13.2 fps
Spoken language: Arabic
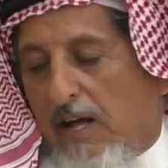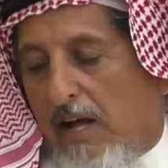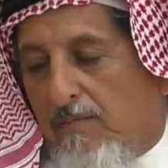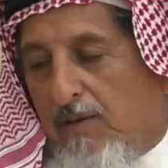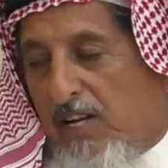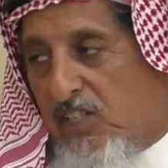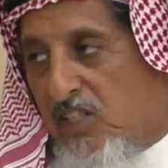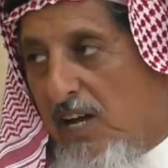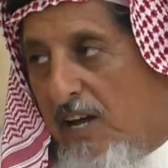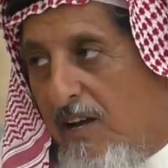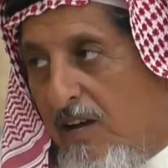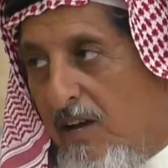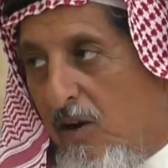
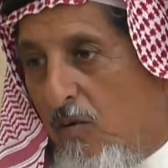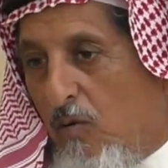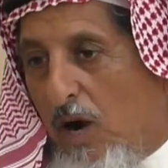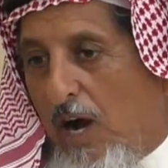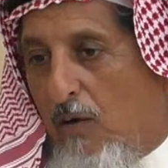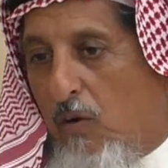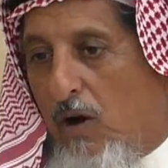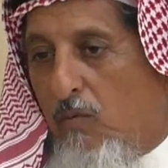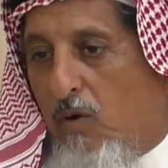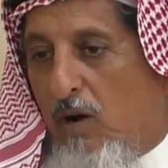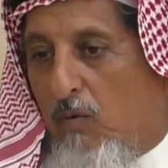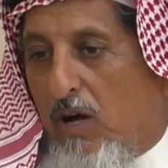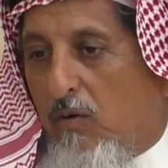المنصة
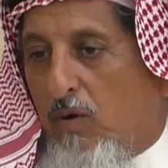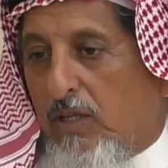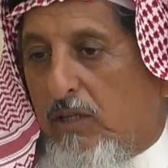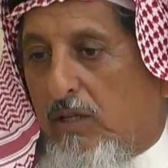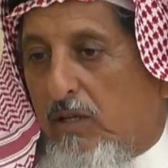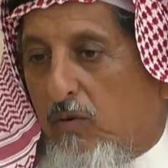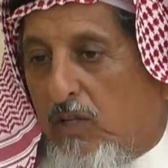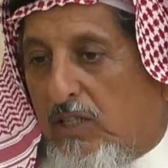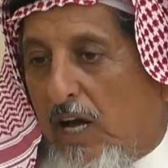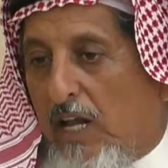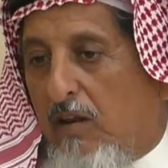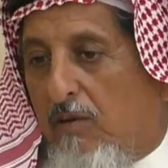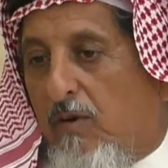آه،
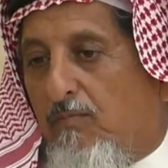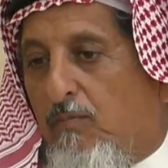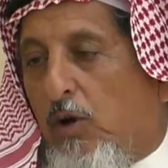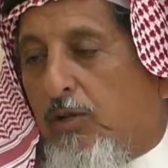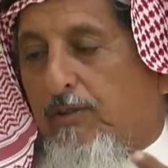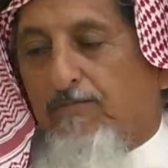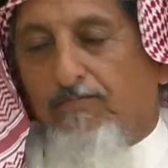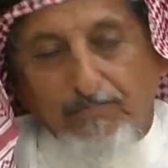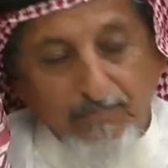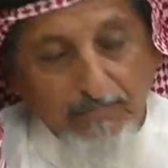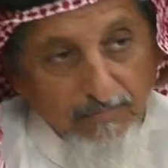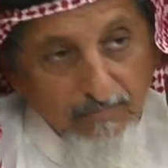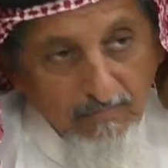والتعلم من بعد
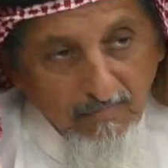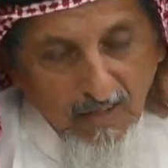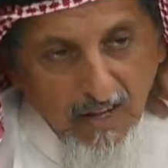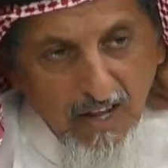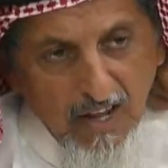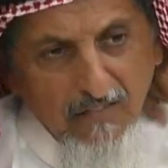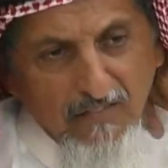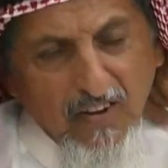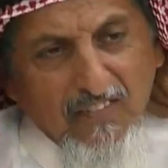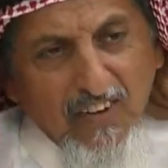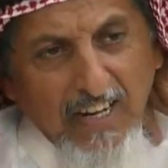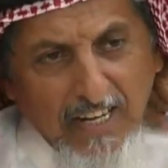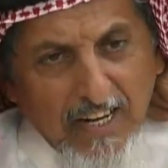
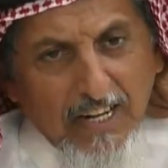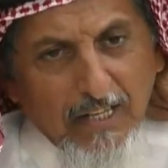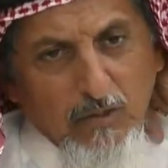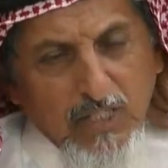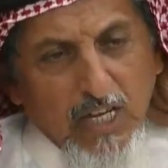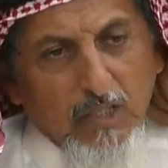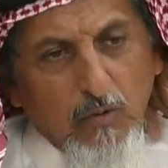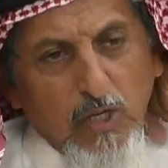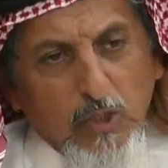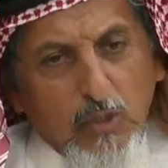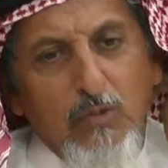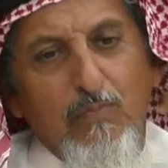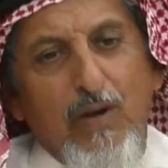ففعلا أنتم
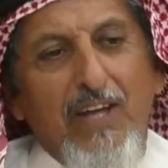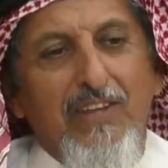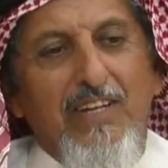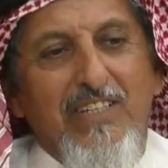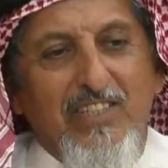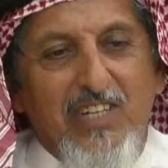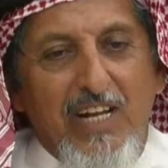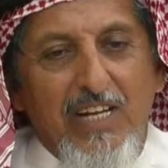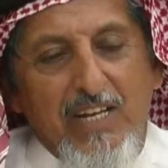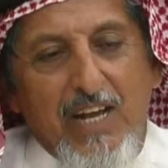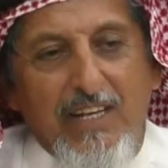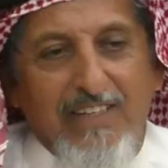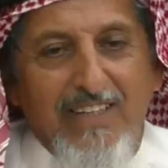ستواجهون بعض
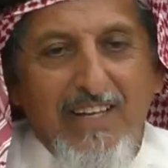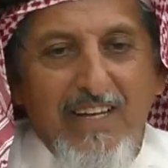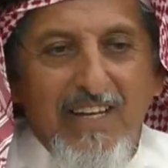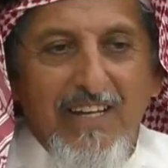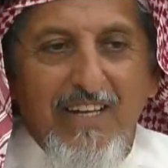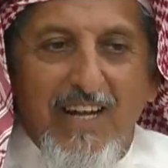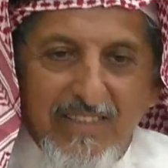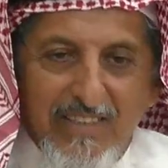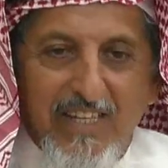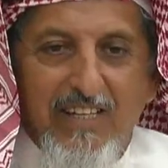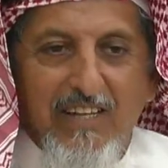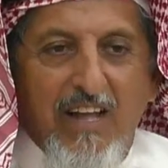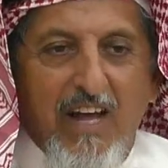الإشكاليات لكن
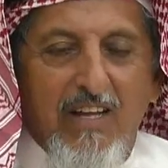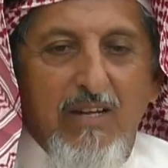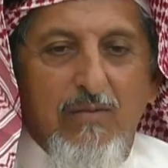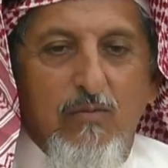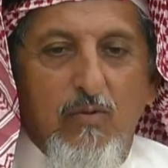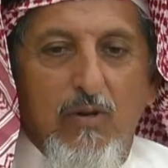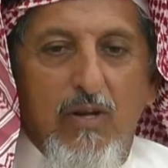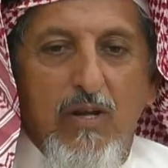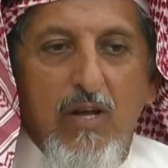ستتأقلمون